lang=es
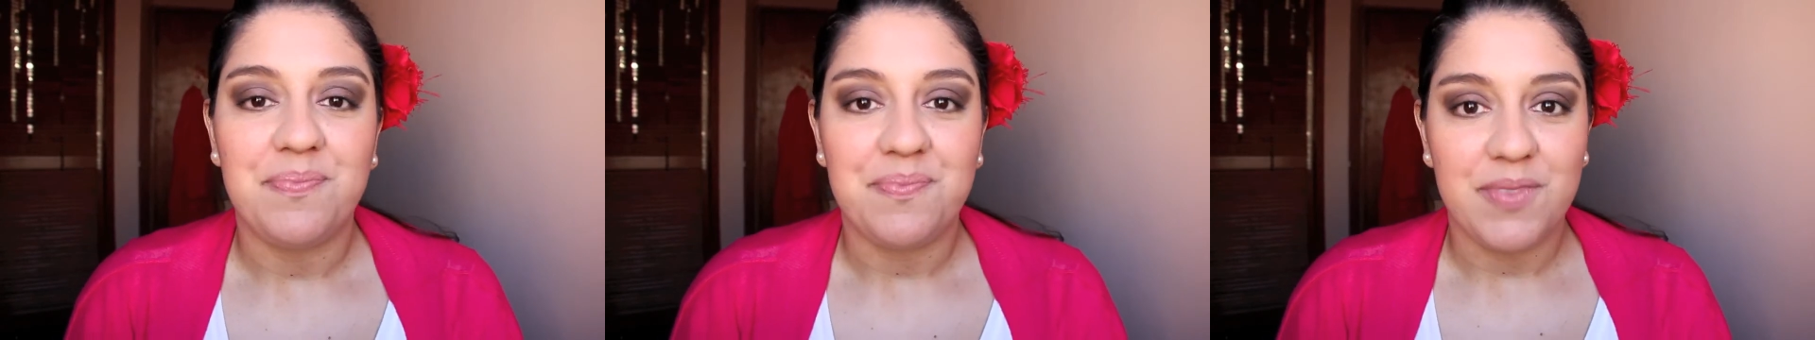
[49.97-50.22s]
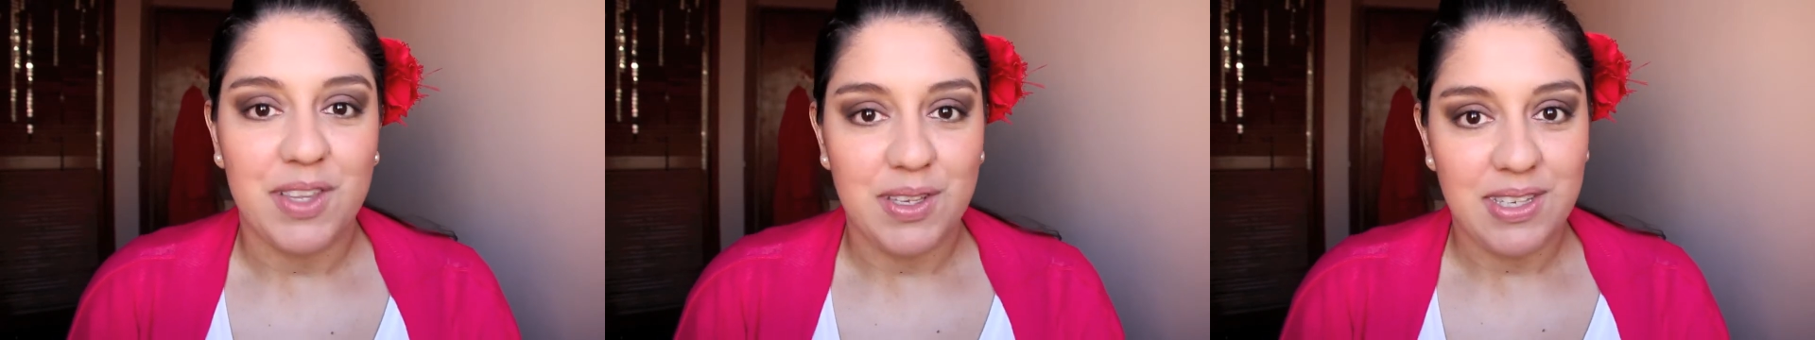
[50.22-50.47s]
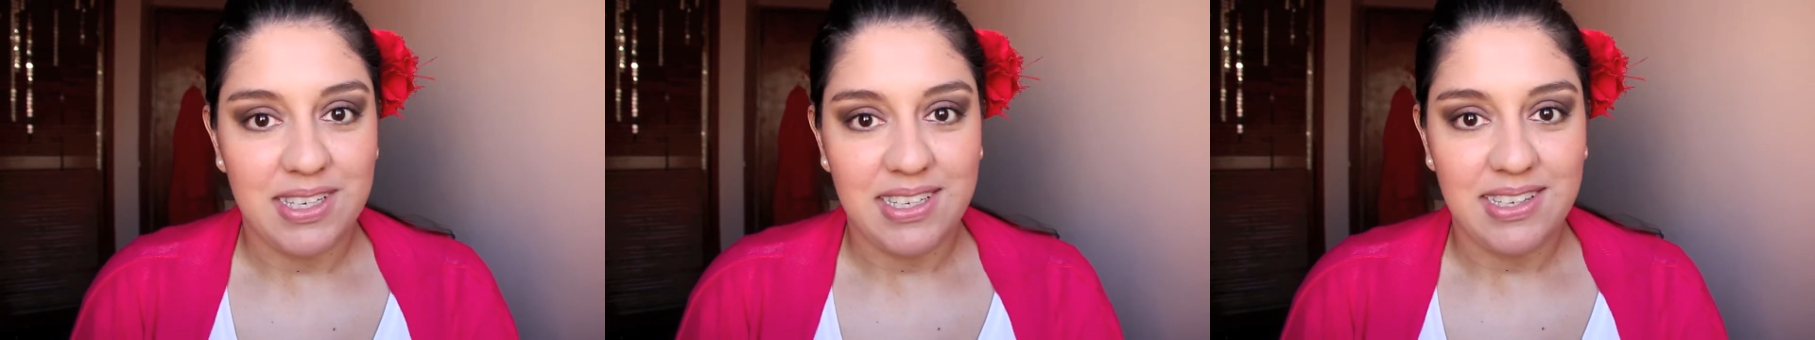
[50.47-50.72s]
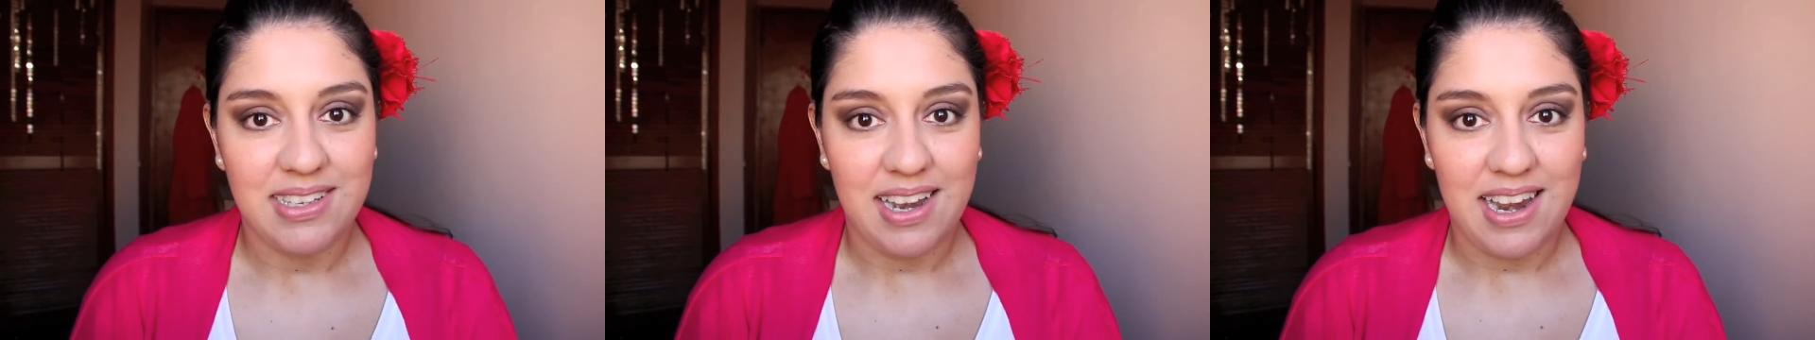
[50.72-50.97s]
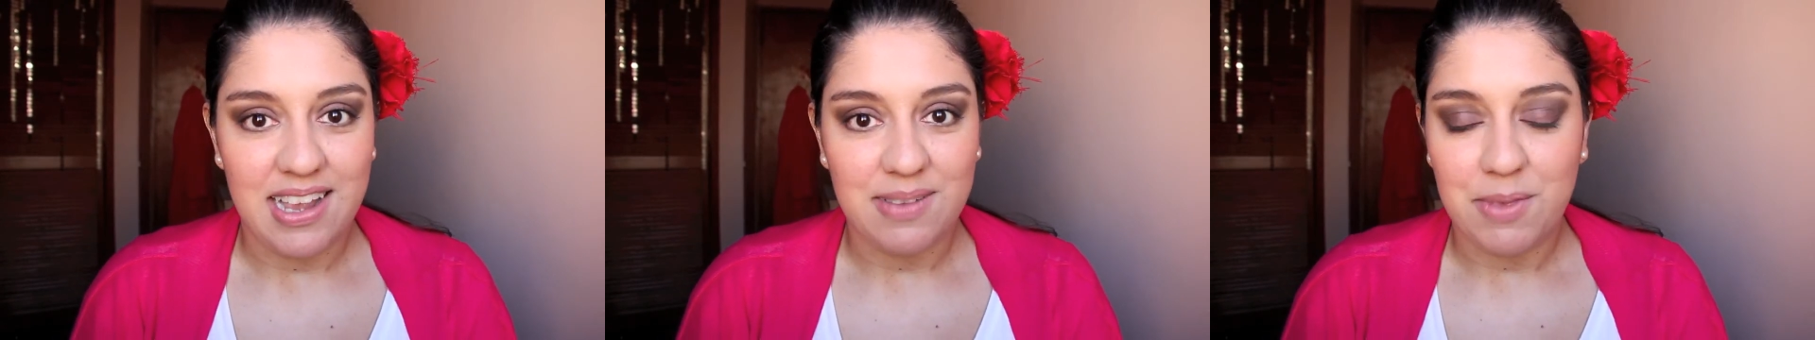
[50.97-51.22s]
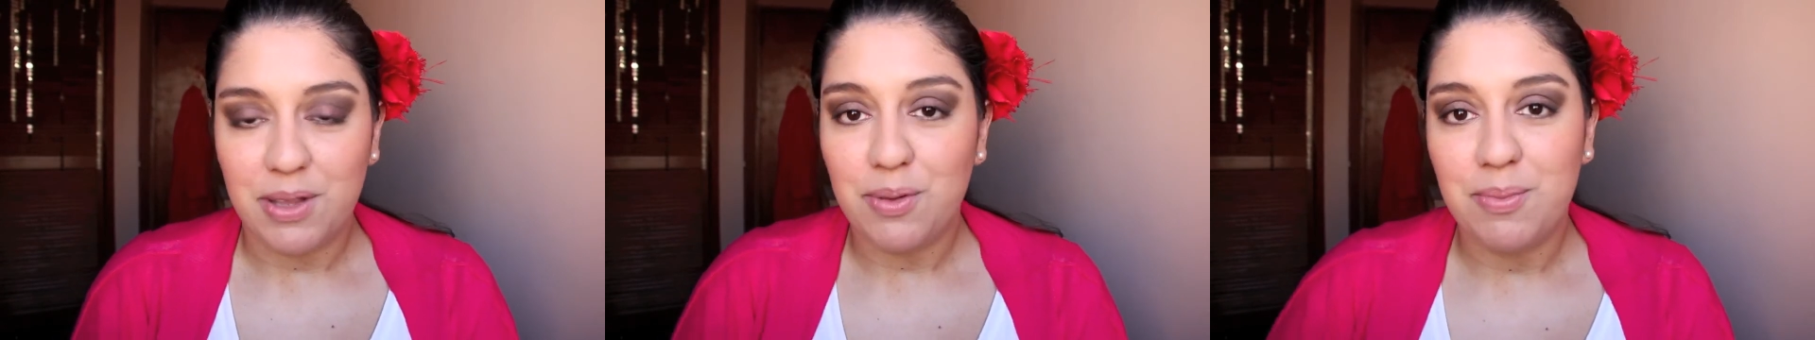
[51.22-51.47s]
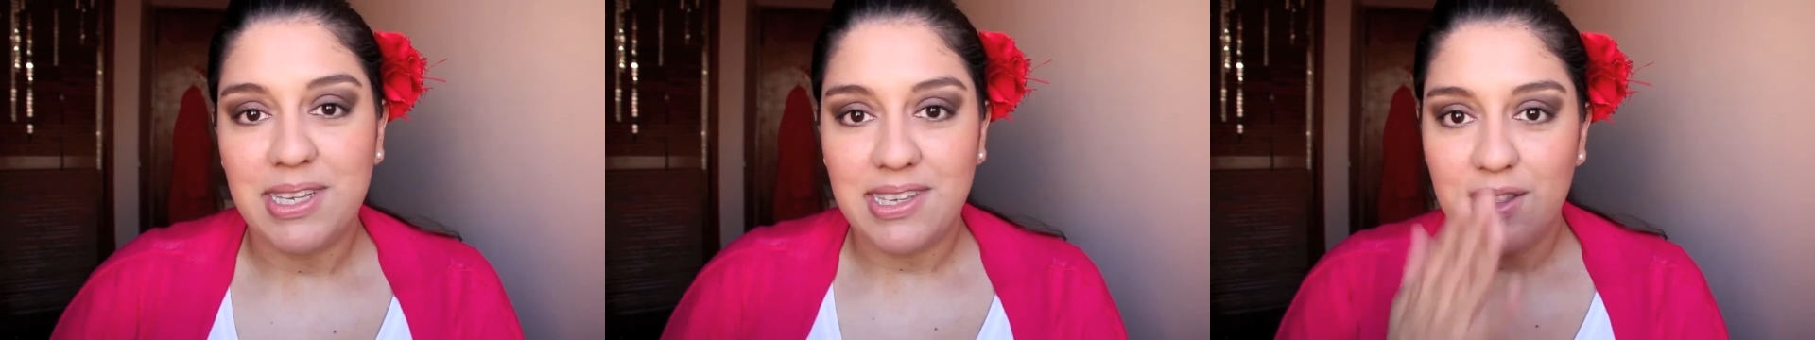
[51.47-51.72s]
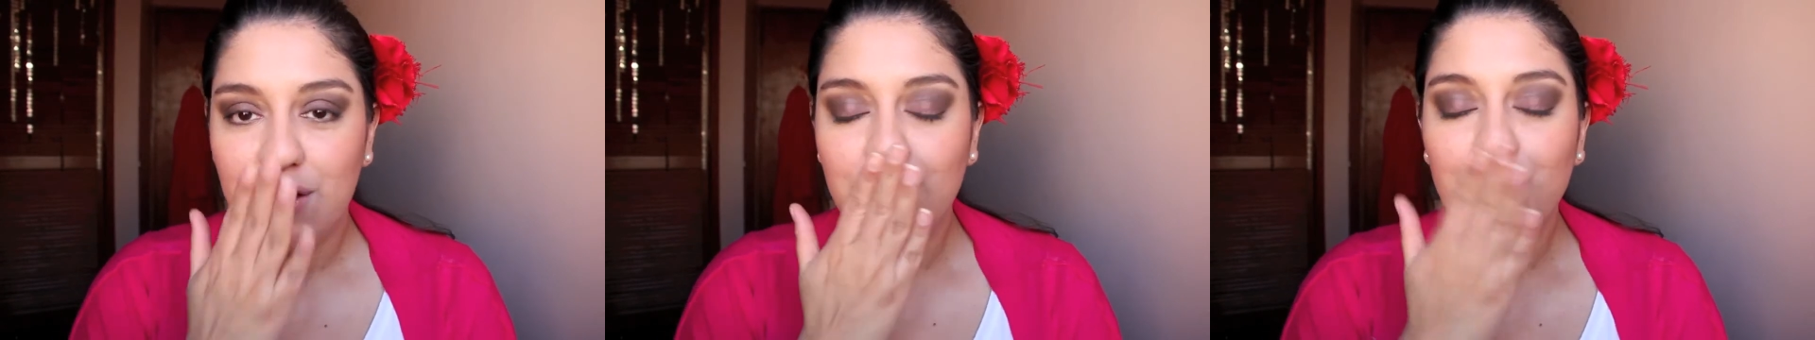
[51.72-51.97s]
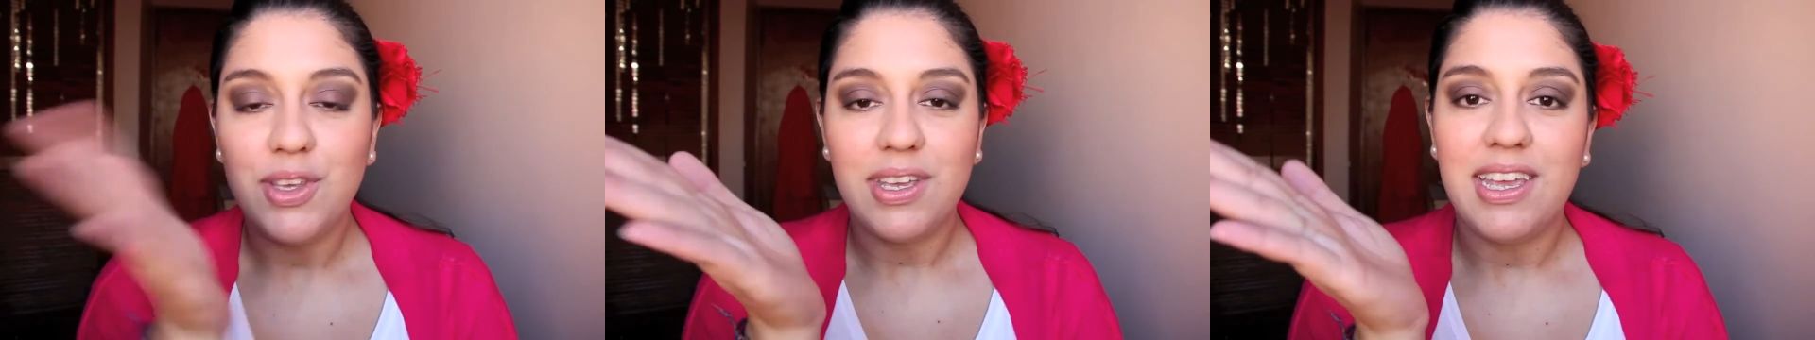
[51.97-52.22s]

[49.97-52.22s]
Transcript: Entonces les mando un besito